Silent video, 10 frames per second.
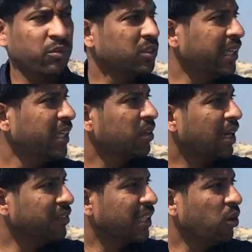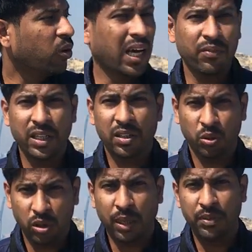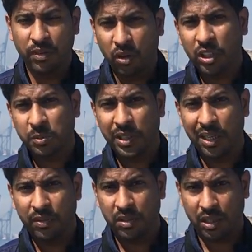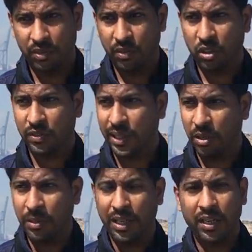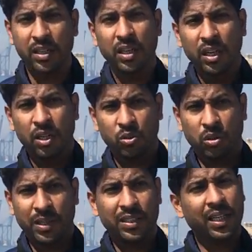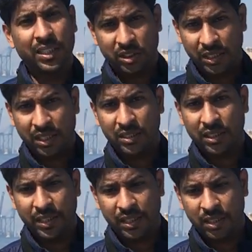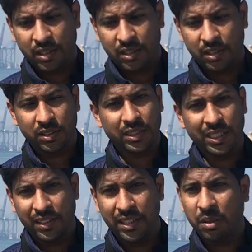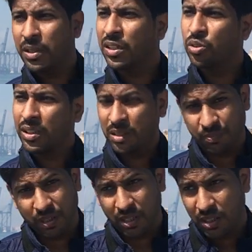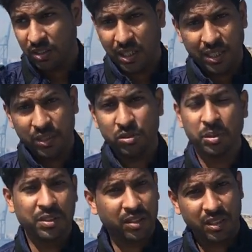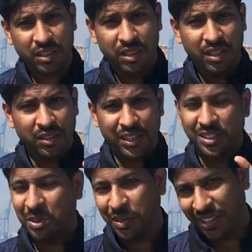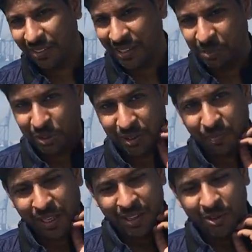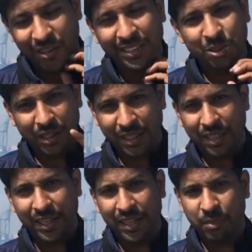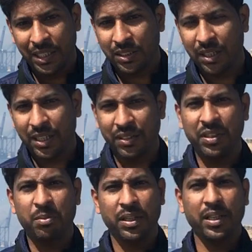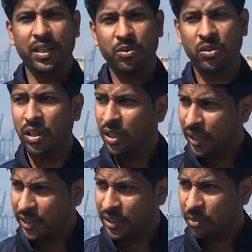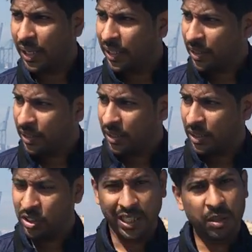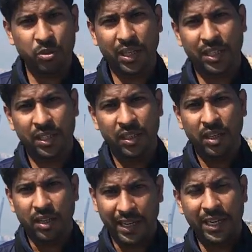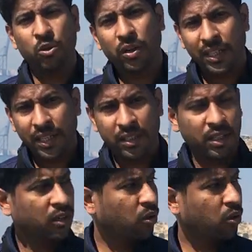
है वो सही है काफ़ी ज़्यादा लोग आए हुए हैं लोग काफ़ी ब्लॉगर्स भी आए हुए हैं काफ़ी ब्लॉग्स वगैरह भी बना रहे हैं तो हमारा दिन आज अच्छा रहा संडे का स्टार्ट डे था मगर जो है ना तहा ने और समीर ने ना नाश्ता भी नहीं करवाया मुझे और ऐसे उठाकर ले आए भाई चल रहा है इसी बहाने चाइना पोर्ट आ गए राइड हो गई एक